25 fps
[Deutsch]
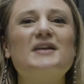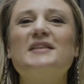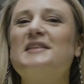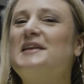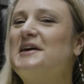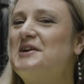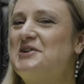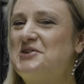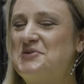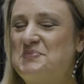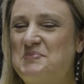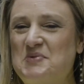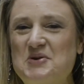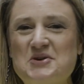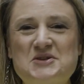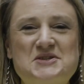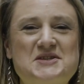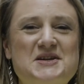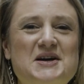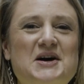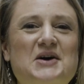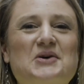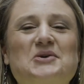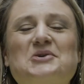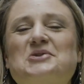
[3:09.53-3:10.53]
Dann
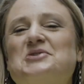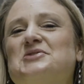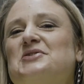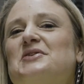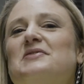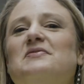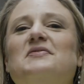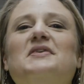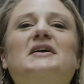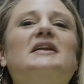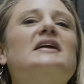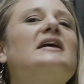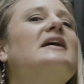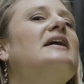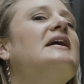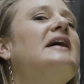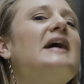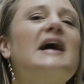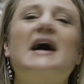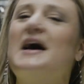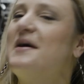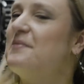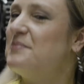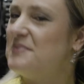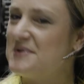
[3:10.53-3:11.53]
spürt ihr auch schon wieder
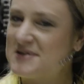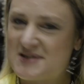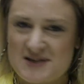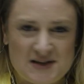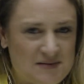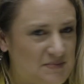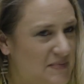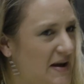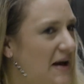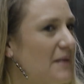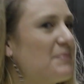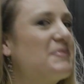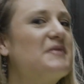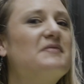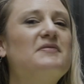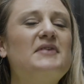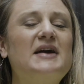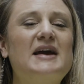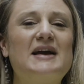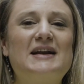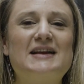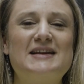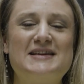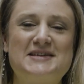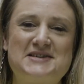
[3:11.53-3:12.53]
ein bisschen mehr
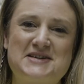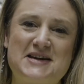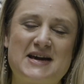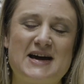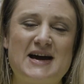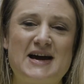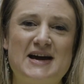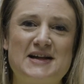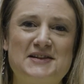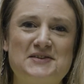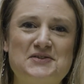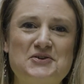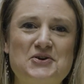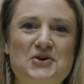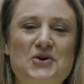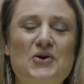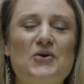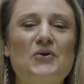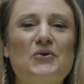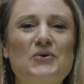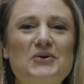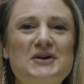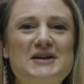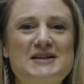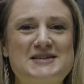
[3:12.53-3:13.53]
Beweglichkeit
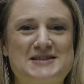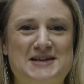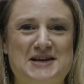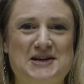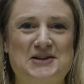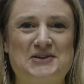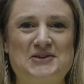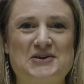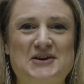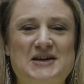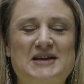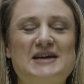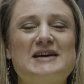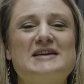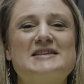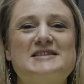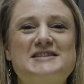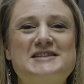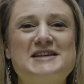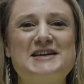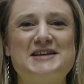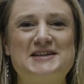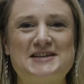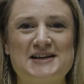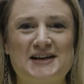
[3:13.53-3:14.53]
und es geht euch
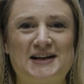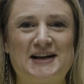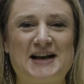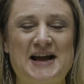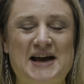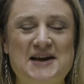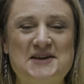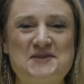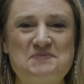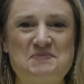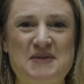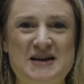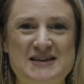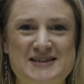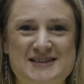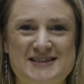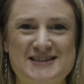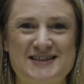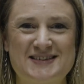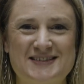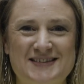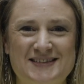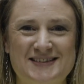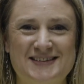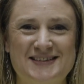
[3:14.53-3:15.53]
sicher gleich
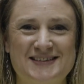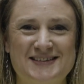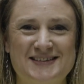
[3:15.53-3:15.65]
besser.